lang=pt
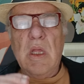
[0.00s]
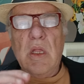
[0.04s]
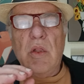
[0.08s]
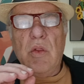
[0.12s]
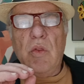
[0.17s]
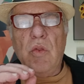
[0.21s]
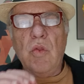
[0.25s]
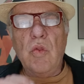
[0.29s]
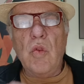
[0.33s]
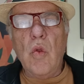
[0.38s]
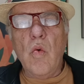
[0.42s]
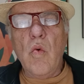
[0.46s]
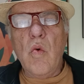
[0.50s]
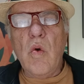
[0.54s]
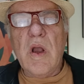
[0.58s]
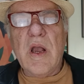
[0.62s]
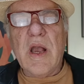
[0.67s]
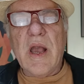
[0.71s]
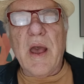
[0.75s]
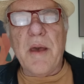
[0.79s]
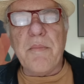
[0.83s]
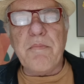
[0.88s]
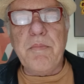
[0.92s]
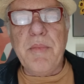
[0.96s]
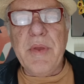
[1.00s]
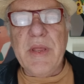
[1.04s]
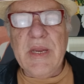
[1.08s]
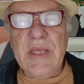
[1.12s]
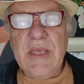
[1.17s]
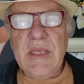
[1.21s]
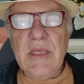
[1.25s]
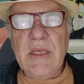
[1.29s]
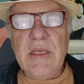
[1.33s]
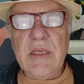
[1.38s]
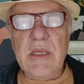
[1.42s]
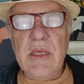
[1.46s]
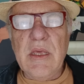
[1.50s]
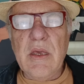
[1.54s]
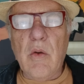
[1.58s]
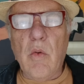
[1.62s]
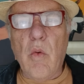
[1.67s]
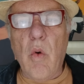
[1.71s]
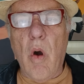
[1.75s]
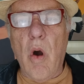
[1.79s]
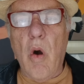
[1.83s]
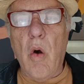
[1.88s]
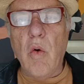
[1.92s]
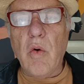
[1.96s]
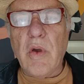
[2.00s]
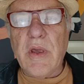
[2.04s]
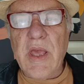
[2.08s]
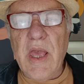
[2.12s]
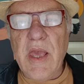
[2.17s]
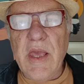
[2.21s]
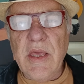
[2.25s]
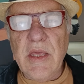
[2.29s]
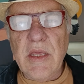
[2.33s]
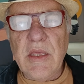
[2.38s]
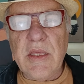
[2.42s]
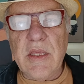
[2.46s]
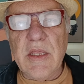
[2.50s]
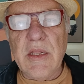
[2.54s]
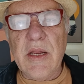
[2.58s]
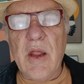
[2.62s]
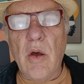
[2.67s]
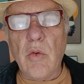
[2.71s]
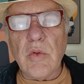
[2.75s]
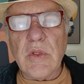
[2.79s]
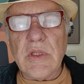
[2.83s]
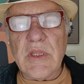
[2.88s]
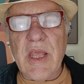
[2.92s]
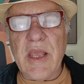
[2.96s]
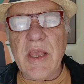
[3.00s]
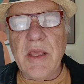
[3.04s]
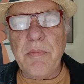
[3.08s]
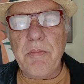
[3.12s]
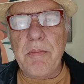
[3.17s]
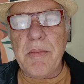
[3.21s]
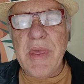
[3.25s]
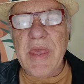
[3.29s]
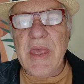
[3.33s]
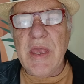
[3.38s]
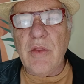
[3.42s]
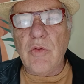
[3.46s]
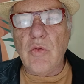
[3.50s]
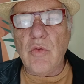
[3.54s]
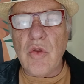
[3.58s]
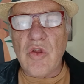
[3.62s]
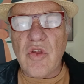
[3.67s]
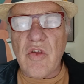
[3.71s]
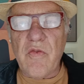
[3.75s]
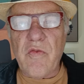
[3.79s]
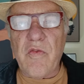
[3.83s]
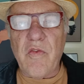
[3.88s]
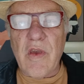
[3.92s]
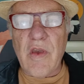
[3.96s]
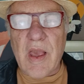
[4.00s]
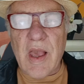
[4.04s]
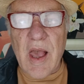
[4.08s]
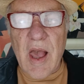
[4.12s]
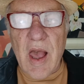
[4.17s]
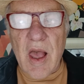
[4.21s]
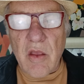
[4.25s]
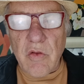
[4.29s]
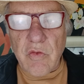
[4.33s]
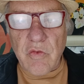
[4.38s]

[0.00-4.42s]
Nunca brinque com alguém que não tem medo de ficar